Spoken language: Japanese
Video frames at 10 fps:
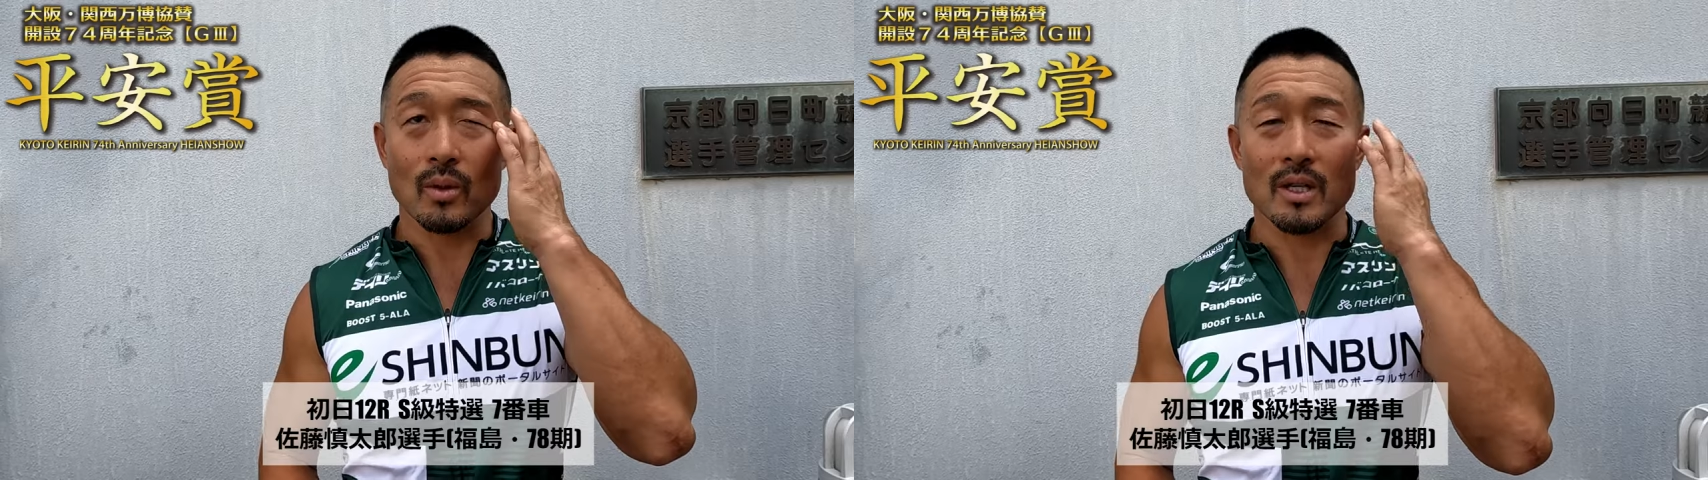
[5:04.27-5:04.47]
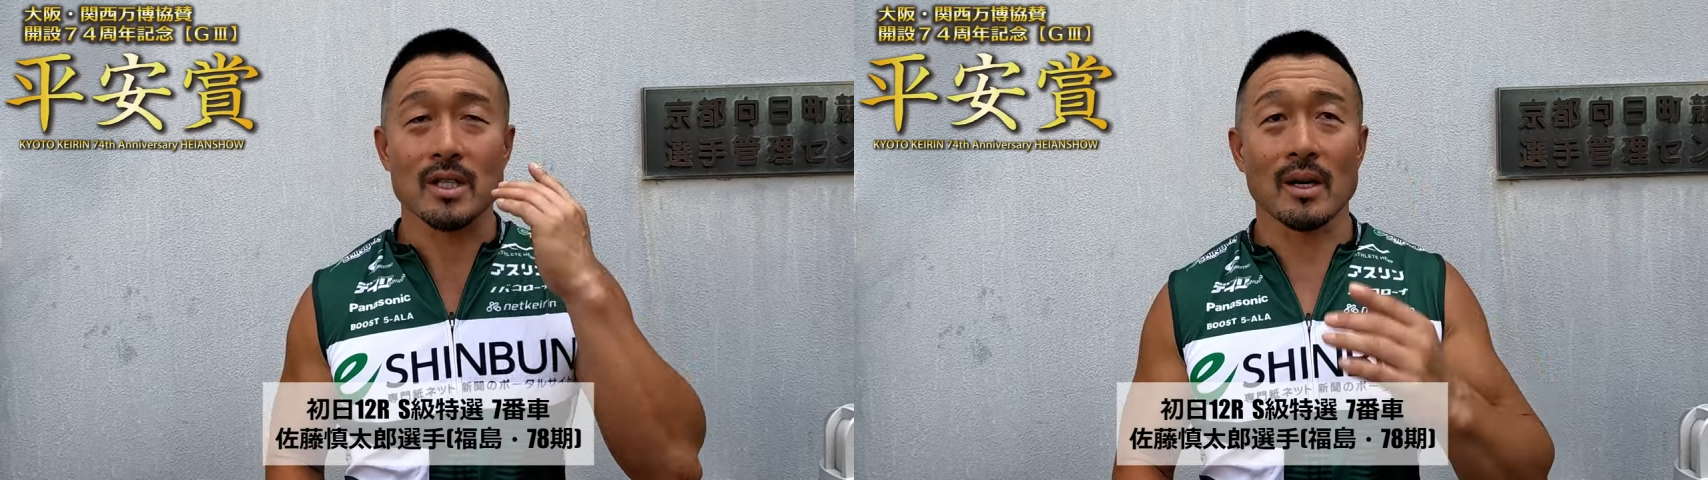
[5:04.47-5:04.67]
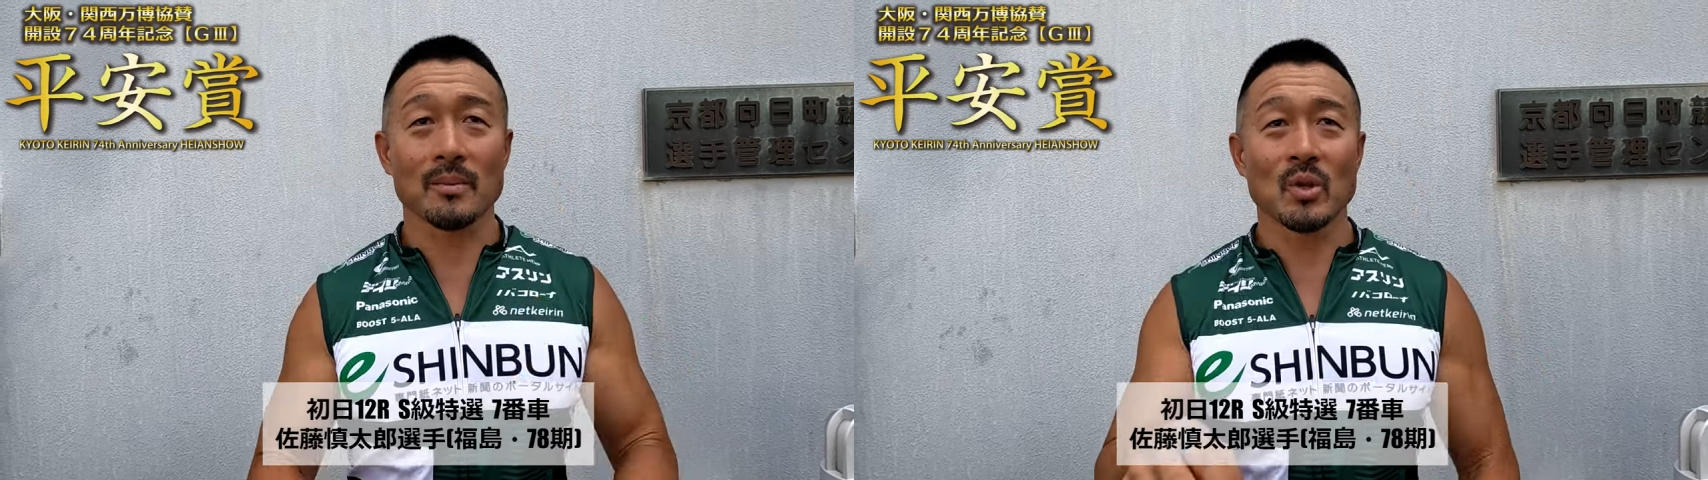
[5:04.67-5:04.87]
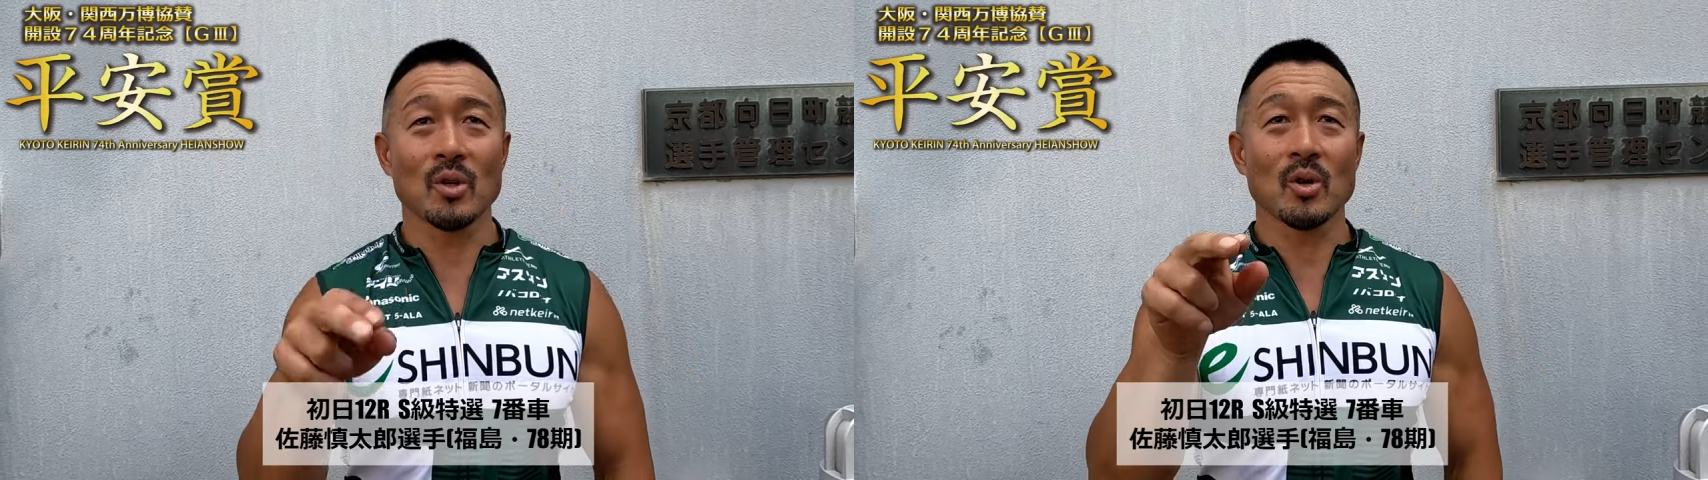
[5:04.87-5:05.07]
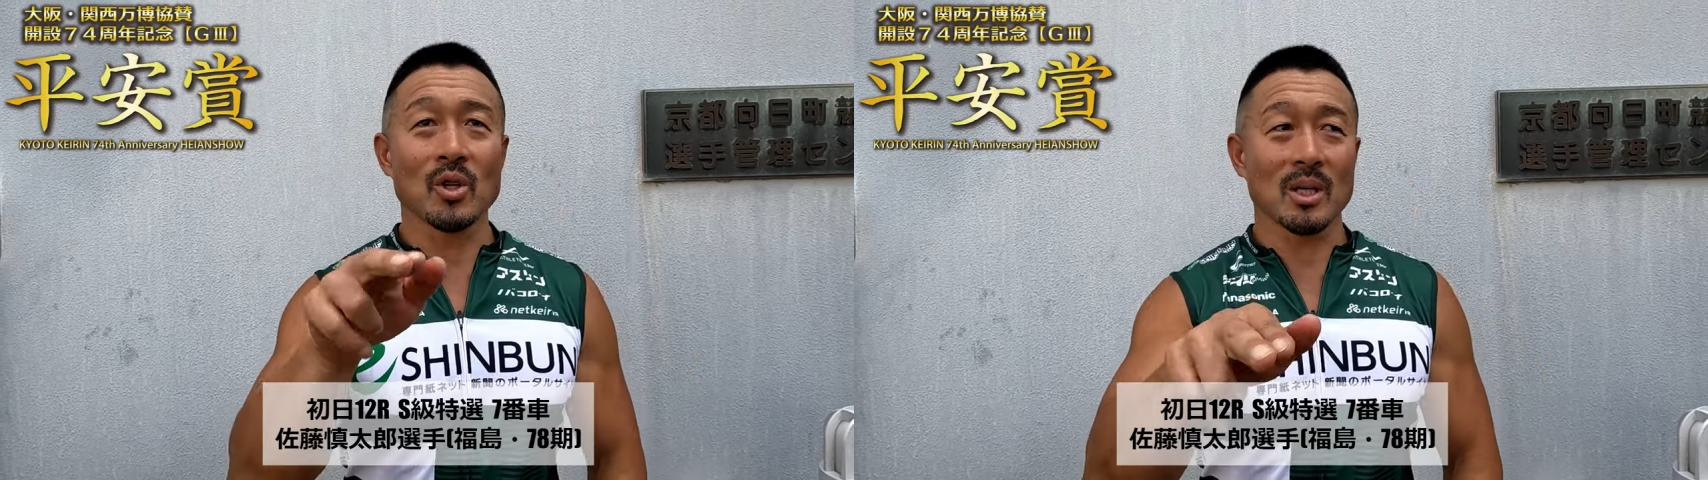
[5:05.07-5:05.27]
かじゃあ向こ
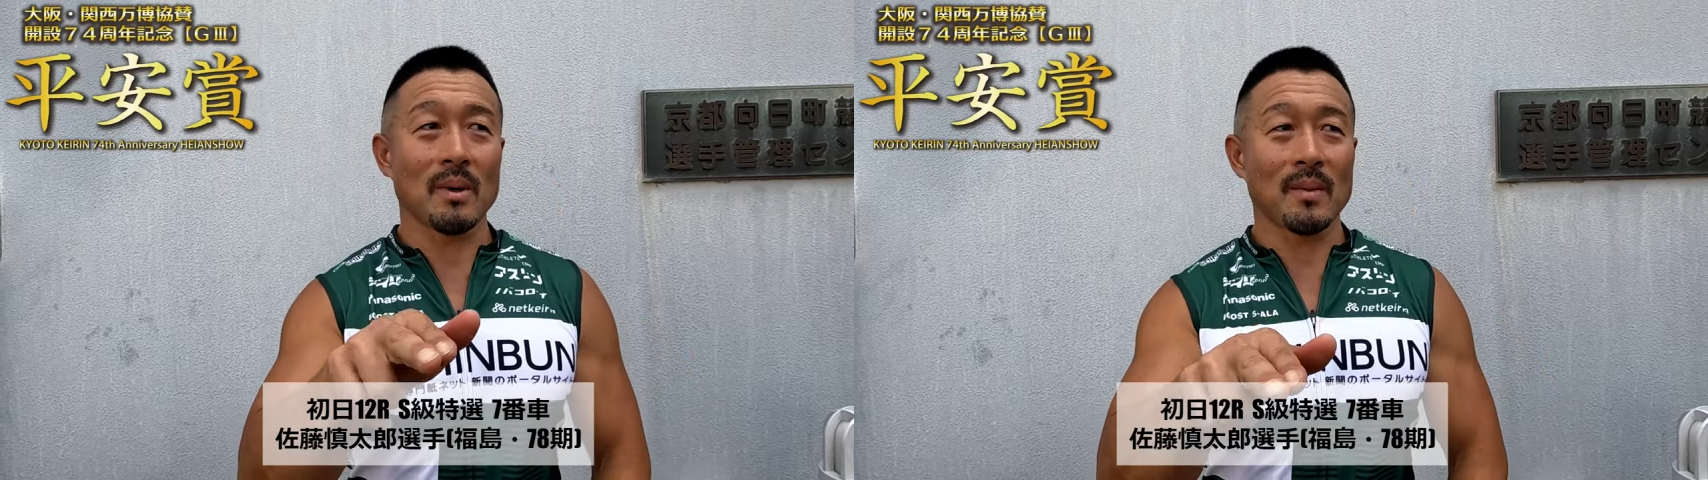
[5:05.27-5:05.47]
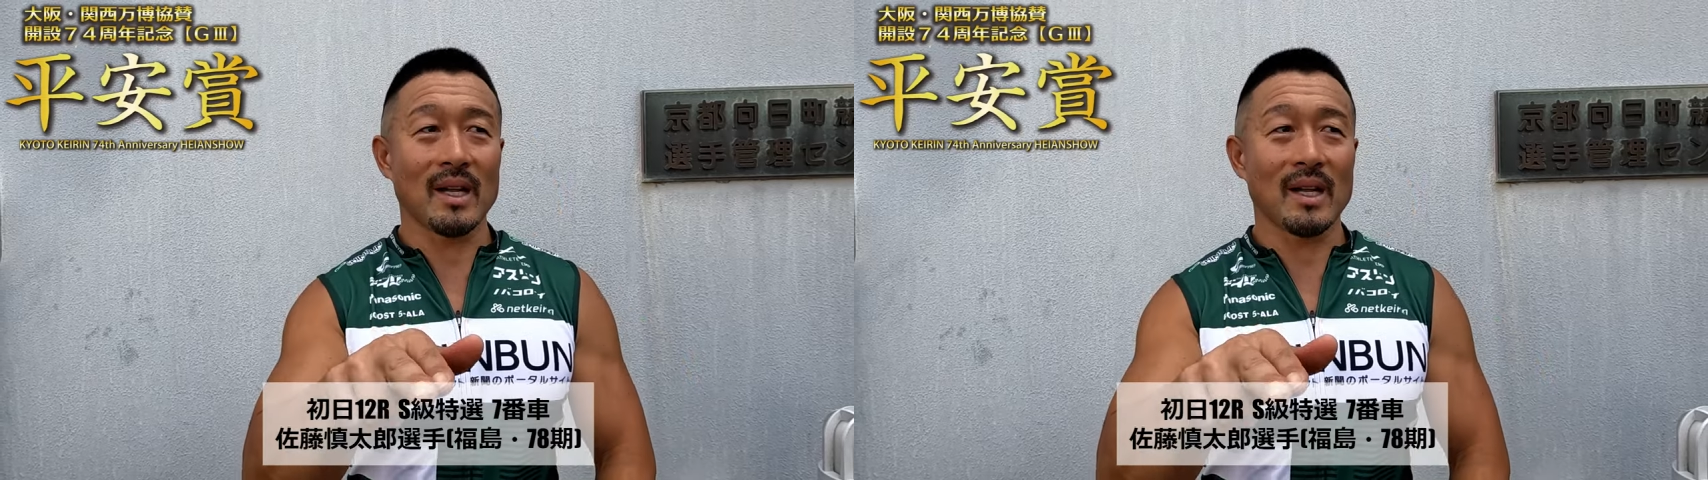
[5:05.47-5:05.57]
うに置いたま